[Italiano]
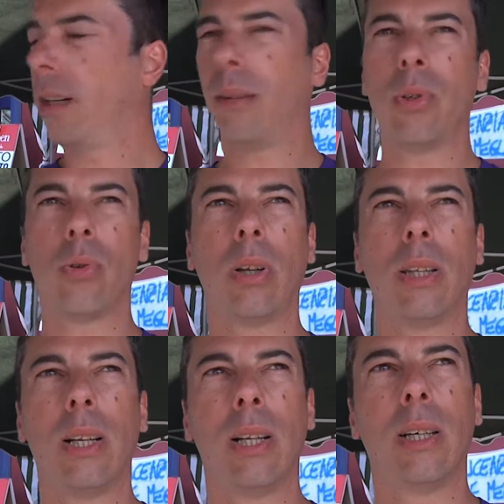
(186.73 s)
nella misura
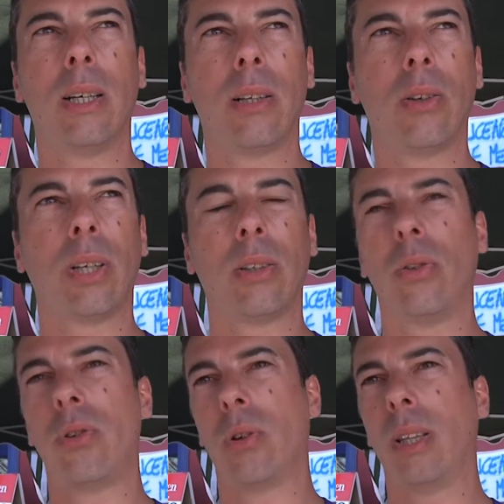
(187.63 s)
del, del contratto
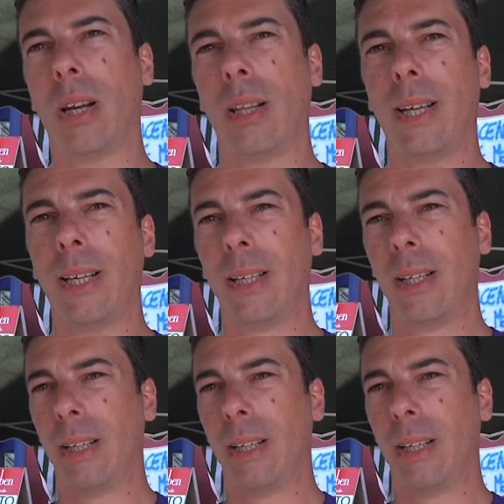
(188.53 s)
di solidarietà,